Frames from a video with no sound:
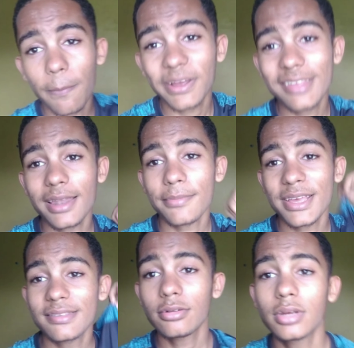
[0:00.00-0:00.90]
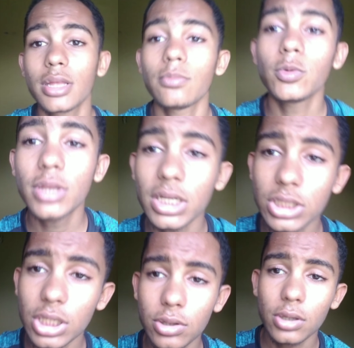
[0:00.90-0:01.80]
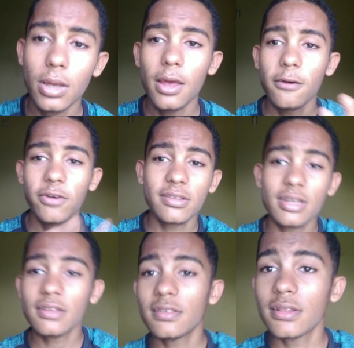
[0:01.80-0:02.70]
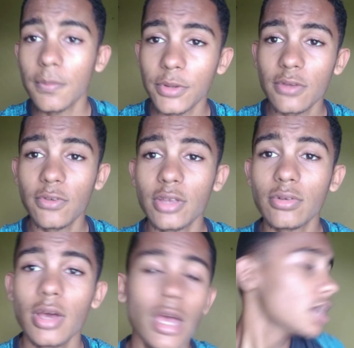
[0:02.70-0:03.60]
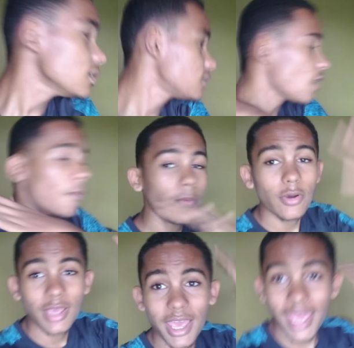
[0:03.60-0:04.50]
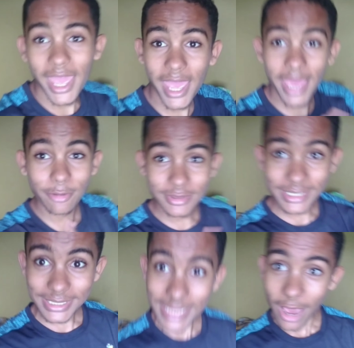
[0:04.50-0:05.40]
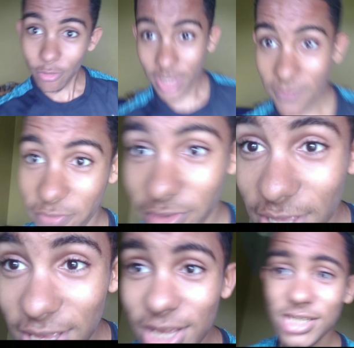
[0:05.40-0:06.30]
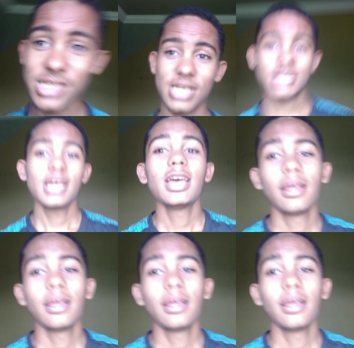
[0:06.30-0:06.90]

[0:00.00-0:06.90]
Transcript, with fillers: rapaziada, mas sendo que tem muita gente fazendo esse tipo de vídeo e só porque eu, Daniel, que fiz,